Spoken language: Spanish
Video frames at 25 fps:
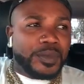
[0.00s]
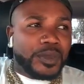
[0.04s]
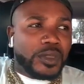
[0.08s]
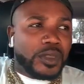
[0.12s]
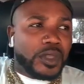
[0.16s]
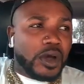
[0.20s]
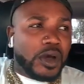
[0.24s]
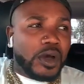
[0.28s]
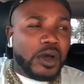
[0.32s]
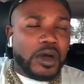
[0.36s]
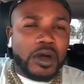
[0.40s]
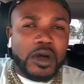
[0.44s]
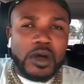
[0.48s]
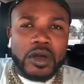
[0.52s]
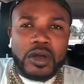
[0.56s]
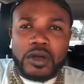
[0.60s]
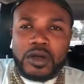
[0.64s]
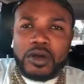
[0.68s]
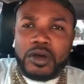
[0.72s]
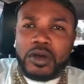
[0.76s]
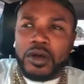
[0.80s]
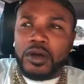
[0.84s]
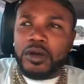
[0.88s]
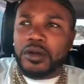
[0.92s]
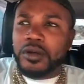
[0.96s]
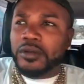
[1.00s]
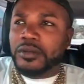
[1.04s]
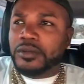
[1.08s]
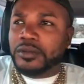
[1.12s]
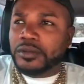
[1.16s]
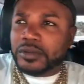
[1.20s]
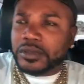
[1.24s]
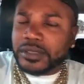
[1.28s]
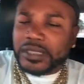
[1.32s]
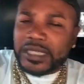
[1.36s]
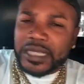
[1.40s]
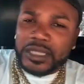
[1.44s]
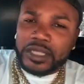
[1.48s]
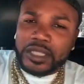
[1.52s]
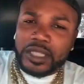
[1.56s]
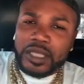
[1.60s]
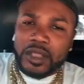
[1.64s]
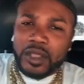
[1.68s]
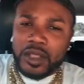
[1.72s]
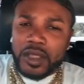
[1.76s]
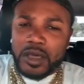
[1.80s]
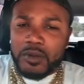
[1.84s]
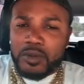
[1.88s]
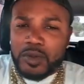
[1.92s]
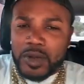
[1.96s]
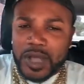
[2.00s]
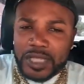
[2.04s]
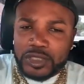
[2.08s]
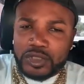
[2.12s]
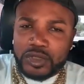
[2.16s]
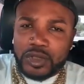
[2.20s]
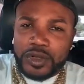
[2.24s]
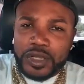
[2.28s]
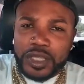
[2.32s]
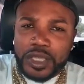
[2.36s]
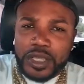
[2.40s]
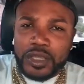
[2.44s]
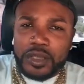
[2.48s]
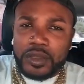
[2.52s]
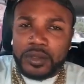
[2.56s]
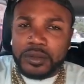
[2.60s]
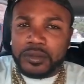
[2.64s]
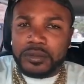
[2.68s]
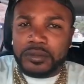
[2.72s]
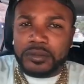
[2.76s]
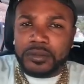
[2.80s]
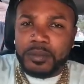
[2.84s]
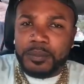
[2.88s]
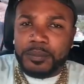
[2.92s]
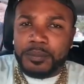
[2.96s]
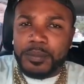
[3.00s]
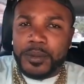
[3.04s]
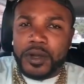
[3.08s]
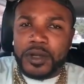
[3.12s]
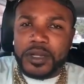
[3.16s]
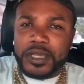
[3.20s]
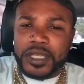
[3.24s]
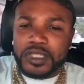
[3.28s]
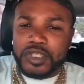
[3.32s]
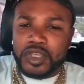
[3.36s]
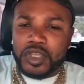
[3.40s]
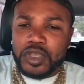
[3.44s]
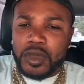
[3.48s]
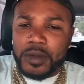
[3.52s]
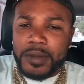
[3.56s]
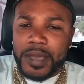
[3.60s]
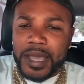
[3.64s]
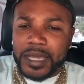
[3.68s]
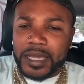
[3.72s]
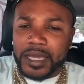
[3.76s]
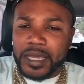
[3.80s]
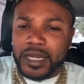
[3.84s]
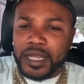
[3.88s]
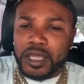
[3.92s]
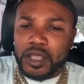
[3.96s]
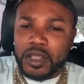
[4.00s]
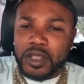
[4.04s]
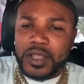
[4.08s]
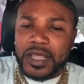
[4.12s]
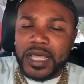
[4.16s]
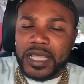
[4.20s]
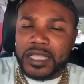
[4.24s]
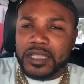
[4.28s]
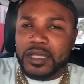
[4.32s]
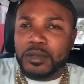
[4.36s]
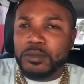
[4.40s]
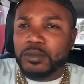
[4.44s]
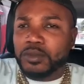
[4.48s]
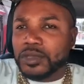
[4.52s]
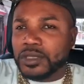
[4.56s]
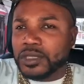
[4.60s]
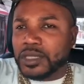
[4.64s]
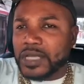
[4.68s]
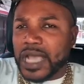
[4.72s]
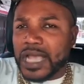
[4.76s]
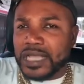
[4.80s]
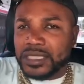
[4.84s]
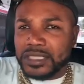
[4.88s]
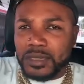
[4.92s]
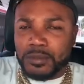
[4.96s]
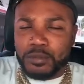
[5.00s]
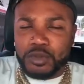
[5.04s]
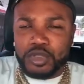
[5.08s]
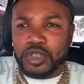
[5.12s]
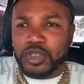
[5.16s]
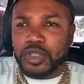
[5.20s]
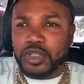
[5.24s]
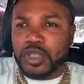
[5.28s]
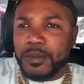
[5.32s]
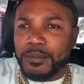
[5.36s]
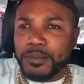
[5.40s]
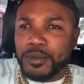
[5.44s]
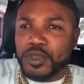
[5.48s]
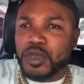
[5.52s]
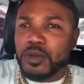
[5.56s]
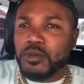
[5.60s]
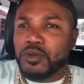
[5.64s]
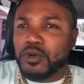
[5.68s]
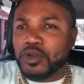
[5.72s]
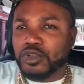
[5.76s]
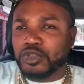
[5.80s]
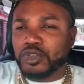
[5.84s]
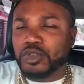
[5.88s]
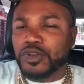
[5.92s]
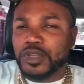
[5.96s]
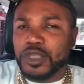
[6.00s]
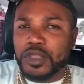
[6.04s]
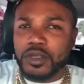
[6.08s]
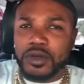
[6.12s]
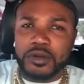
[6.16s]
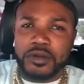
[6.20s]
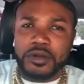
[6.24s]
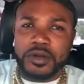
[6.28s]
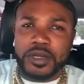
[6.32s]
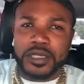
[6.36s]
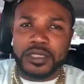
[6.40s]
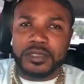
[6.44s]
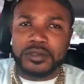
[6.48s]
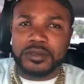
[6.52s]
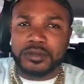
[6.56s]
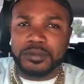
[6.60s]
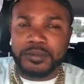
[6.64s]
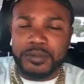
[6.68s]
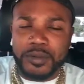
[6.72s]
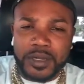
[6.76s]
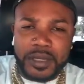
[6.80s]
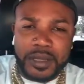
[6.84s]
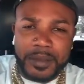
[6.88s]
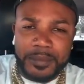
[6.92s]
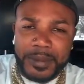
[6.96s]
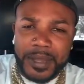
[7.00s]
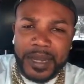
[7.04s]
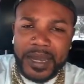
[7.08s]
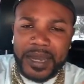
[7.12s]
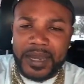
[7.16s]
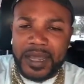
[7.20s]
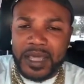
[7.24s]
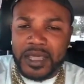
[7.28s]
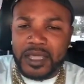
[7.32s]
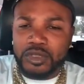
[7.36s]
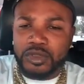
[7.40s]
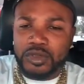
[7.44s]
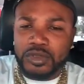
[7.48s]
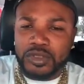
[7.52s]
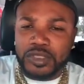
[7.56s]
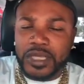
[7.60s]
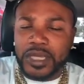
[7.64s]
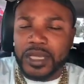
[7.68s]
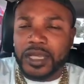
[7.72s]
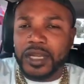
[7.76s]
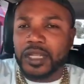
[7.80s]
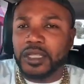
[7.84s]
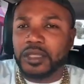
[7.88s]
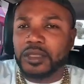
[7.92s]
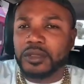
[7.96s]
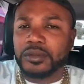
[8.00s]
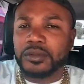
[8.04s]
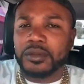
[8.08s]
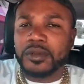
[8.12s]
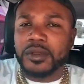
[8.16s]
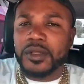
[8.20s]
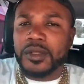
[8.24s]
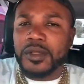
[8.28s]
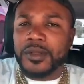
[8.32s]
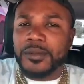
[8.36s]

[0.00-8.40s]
No con sentido de buscar sonido, porque si yo había querido desde hace mucho tiempo, yo busco sonido con eso. Porque para nadie es un secreto